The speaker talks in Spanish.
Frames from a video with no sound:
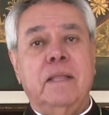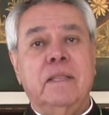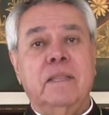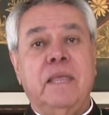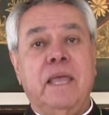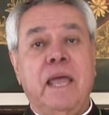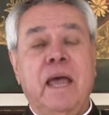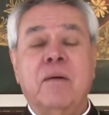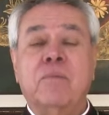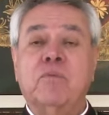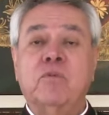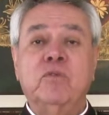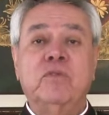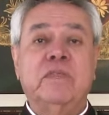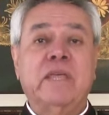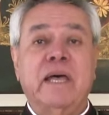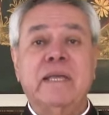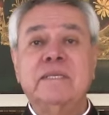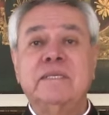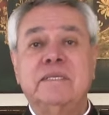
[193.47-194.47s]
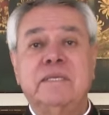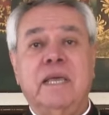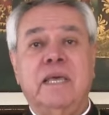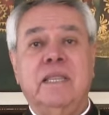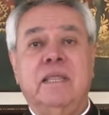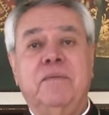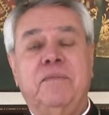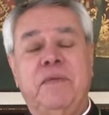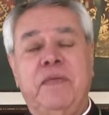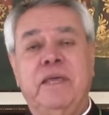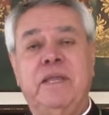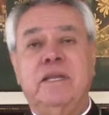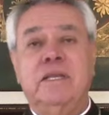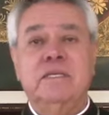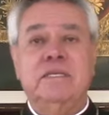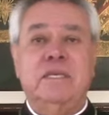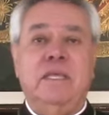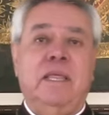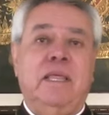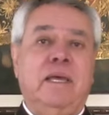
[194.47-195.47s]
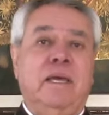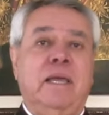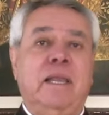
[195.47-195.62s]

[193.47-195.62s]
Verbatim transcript: de abundancia de bienes y de